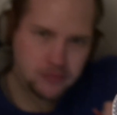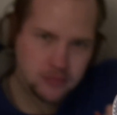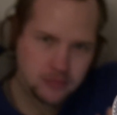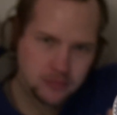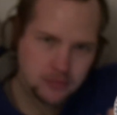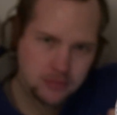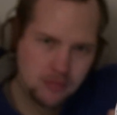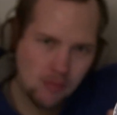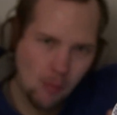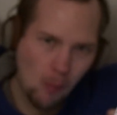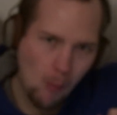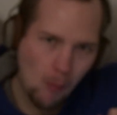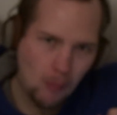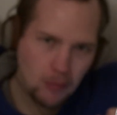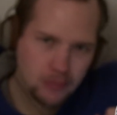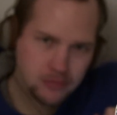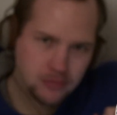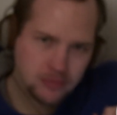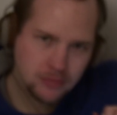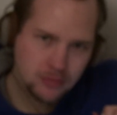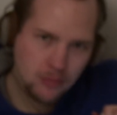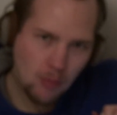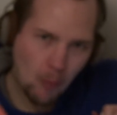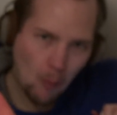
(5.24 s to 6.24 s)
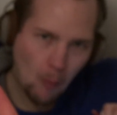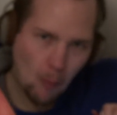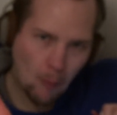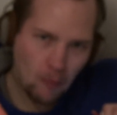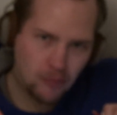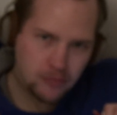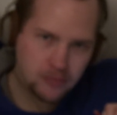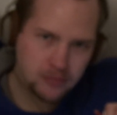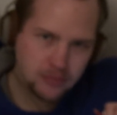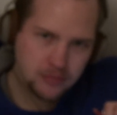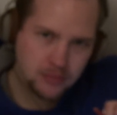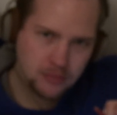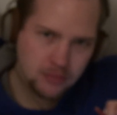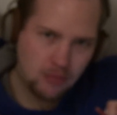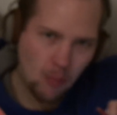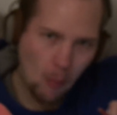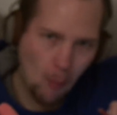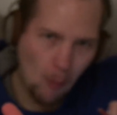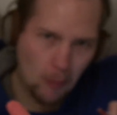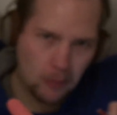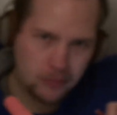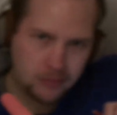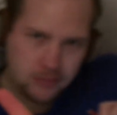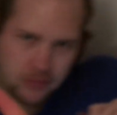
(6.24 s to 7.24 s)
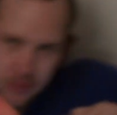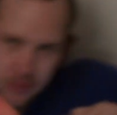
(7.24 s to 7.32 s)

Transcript: Da ist Dion. Das ist Anlass für ein